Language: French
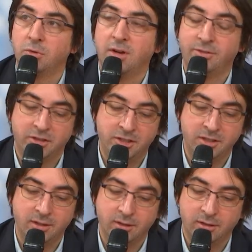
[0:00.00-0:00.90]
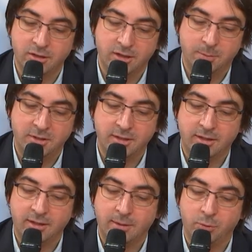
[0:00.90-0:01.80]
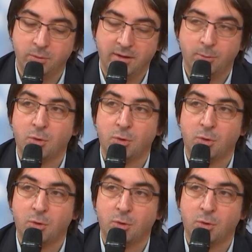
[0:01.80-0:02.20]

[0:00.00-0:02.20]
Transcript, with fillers: vous l'avez dit et déjà explicité, il y a,